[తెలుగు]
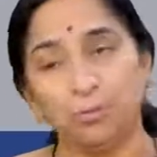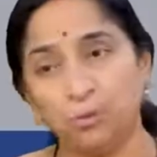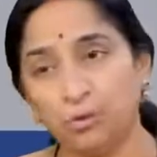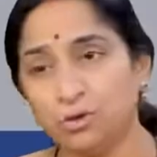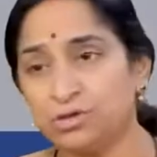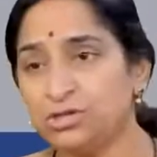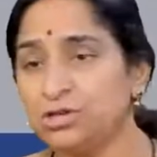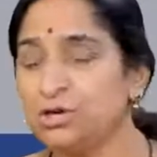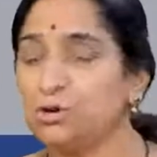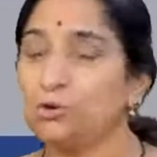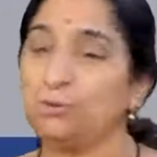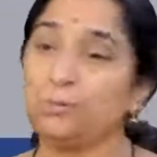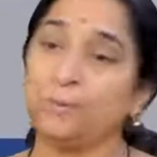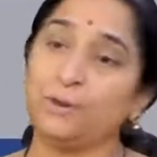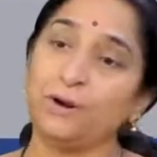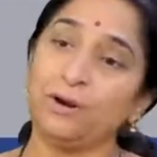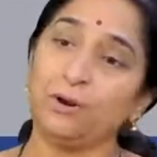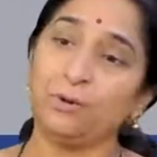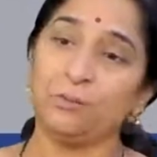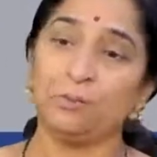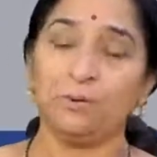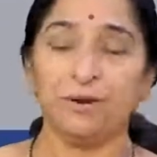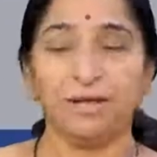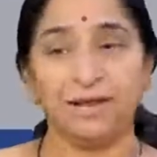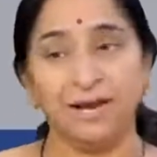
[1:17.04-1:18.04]
పురుష
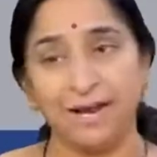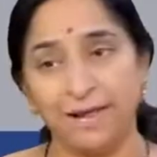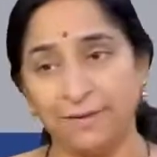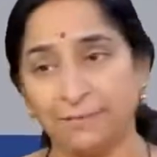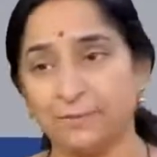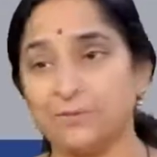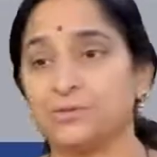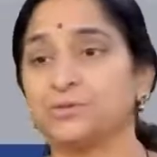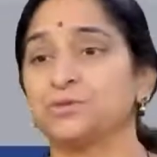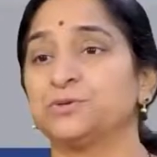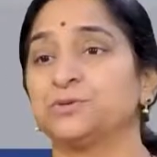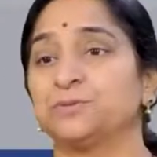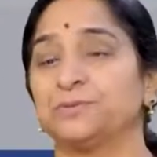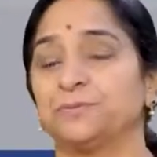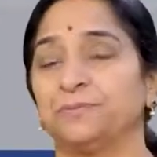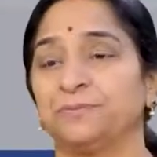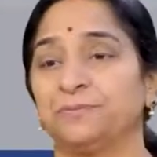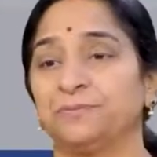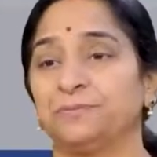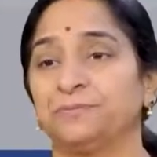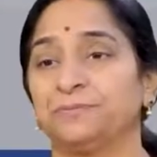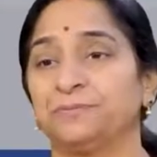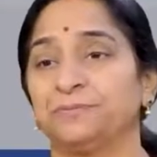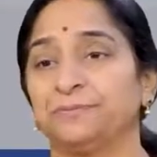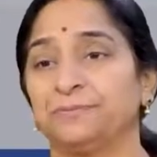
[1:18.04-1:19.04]
రూపంలో కూడా రావచ్చు
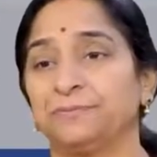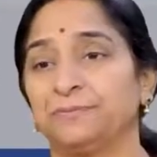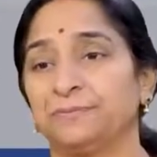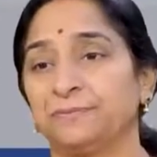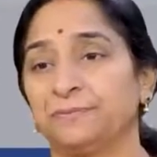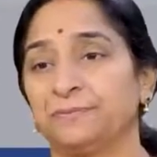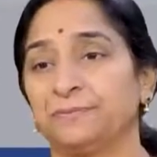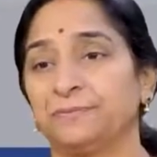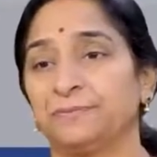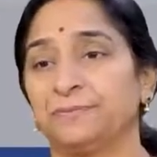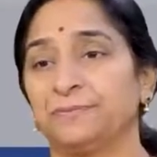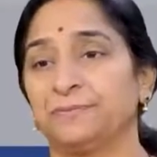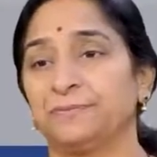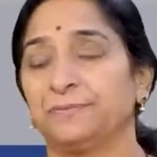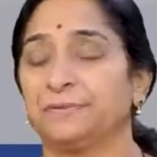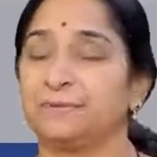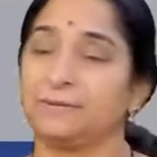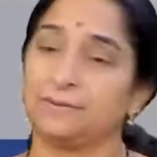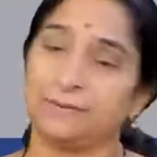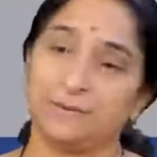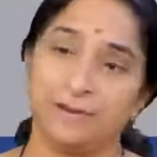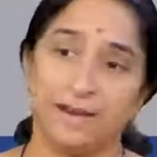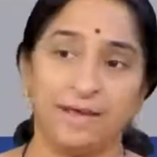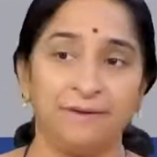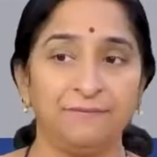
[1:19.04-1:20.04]

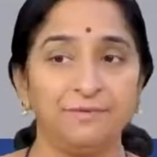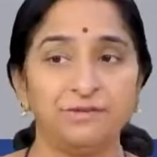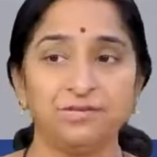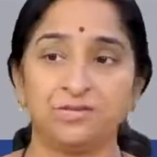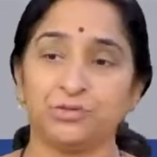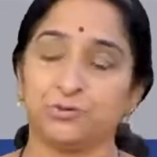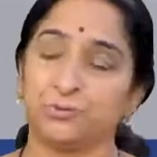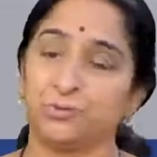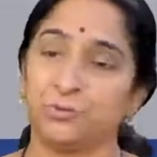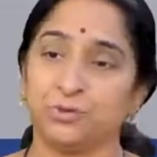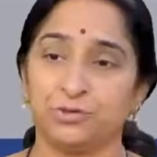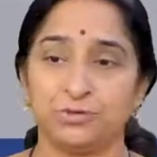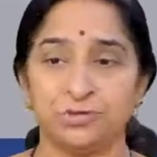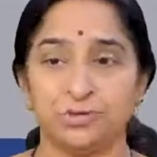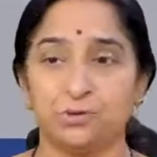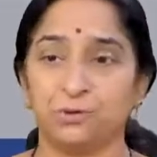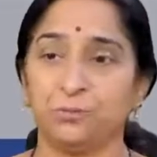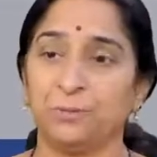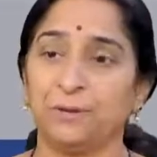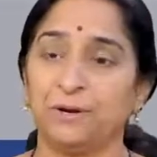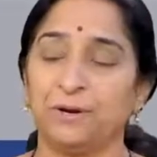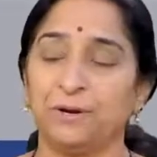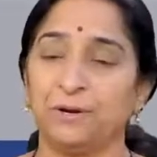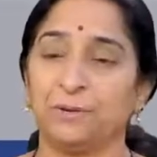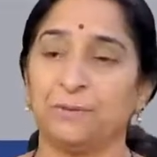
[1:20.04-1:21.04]
రావచ్చు పురుష
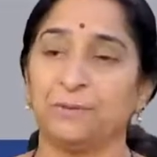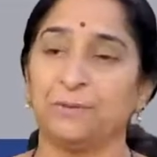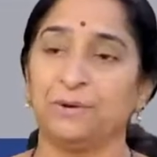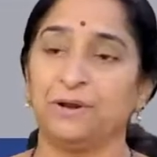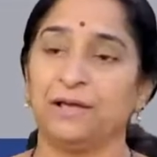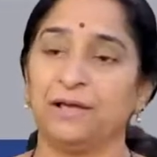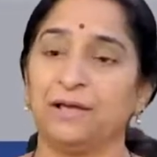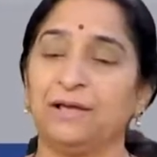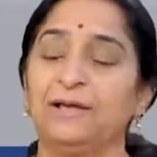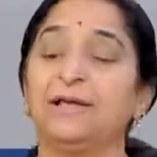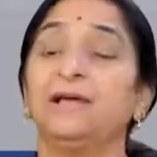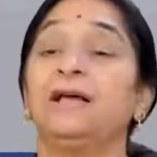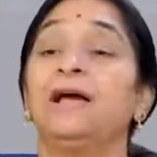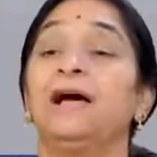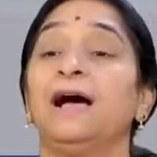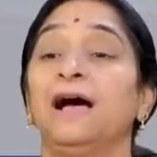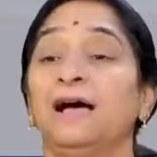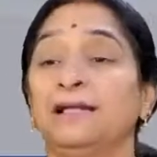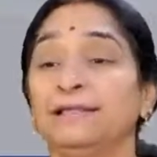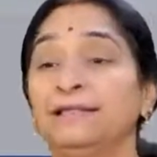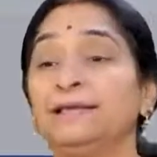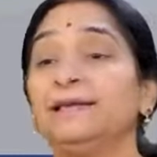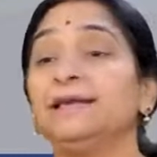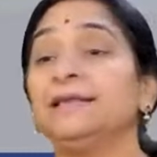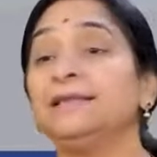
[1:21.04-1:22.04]
రూపంలో కూడా
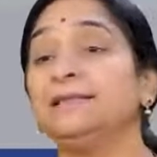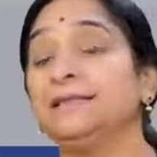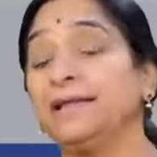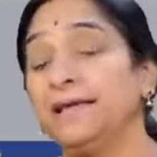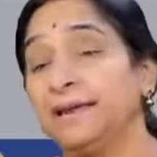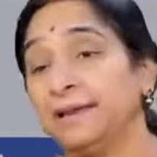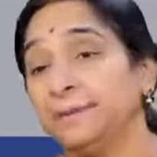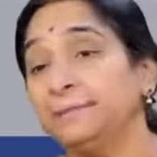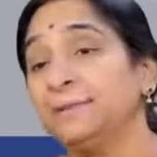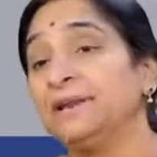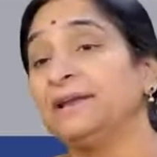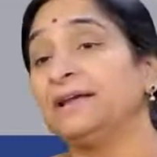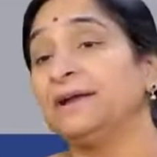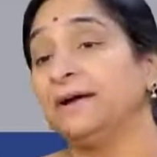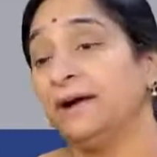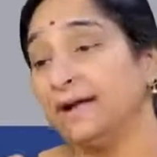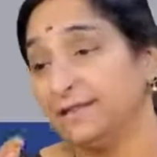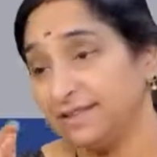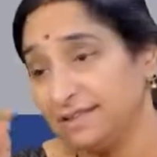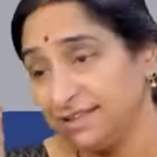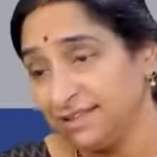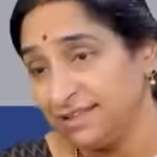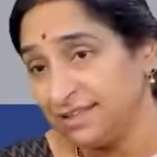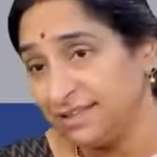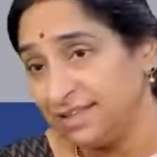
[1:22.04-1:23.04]
అందుకని దానికి మనకు
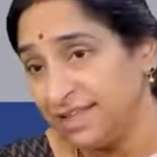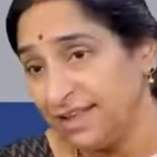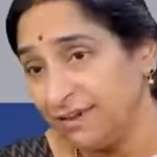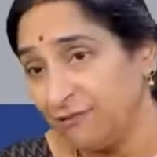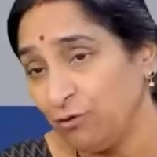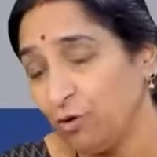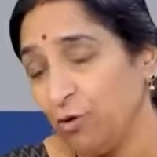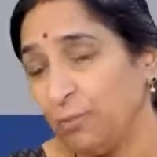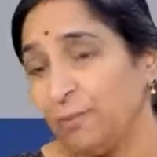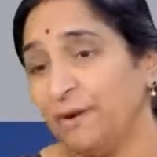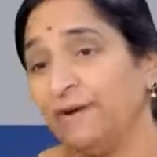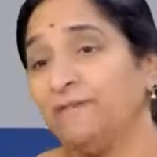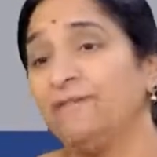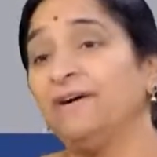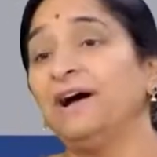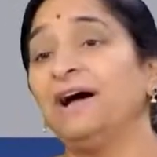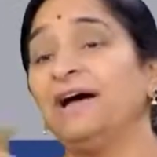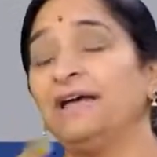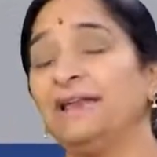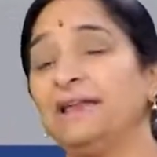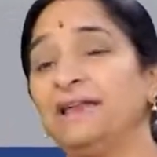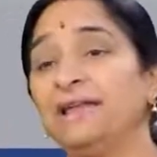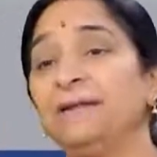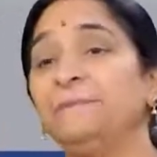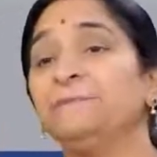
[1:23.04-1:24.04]
అతిథి దేవోభవ భవ
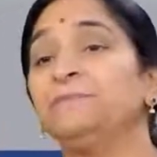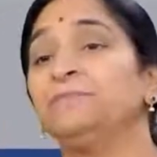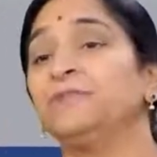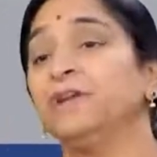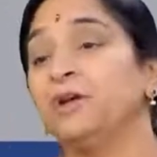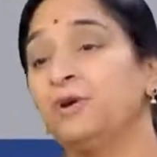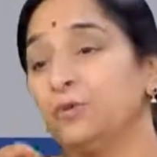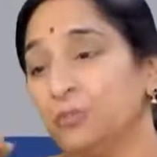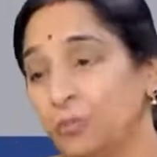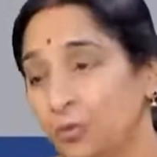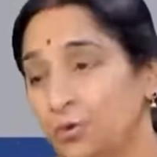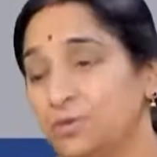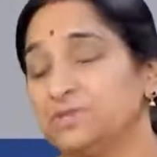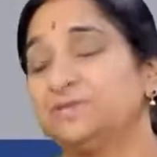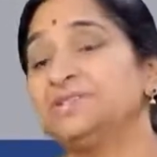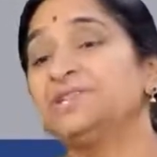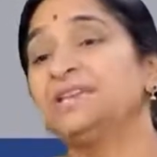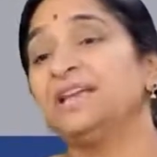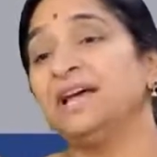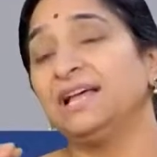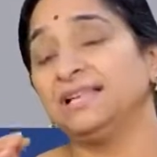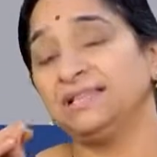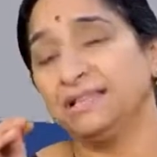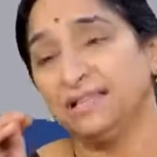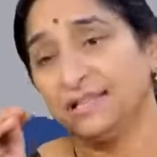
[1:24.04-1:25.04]
అని
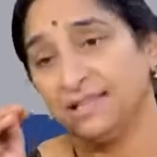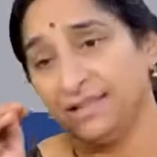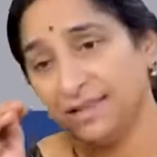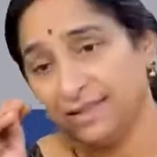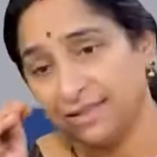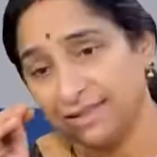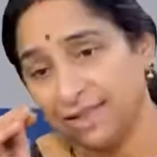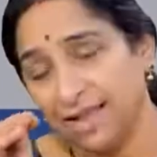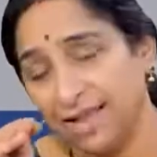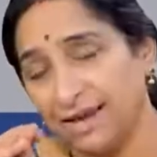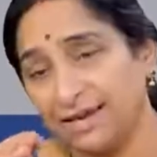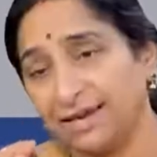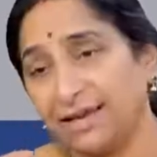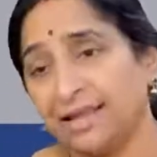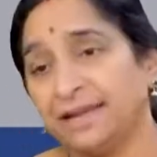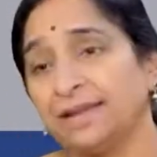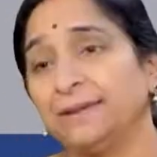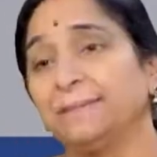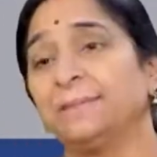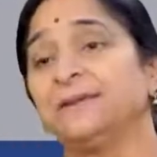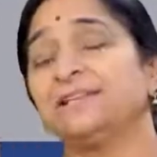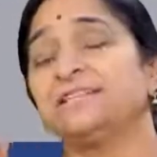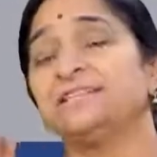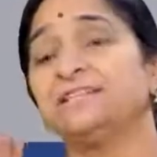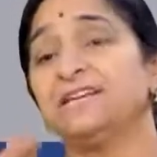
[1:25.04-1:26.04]
వచ్చిన అతిథికి
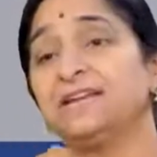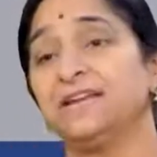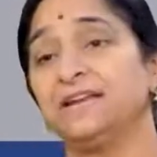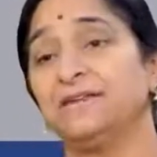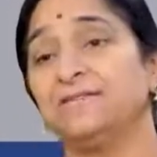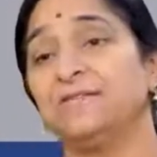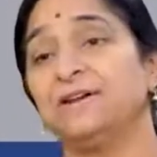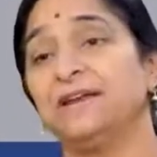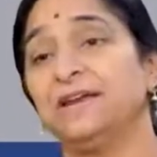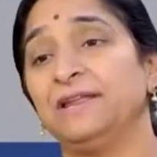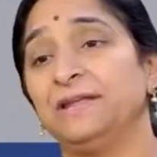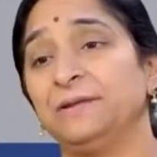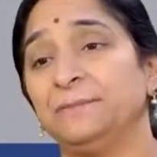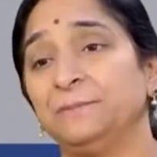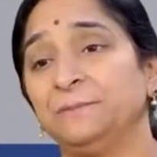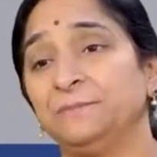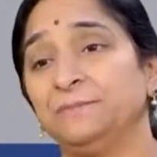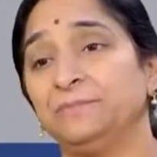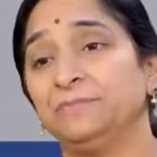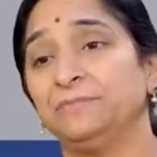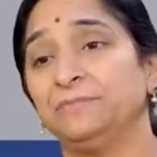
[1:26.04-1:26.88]
తాగడానికి మంచినీళ్ళు ఇవ్వండి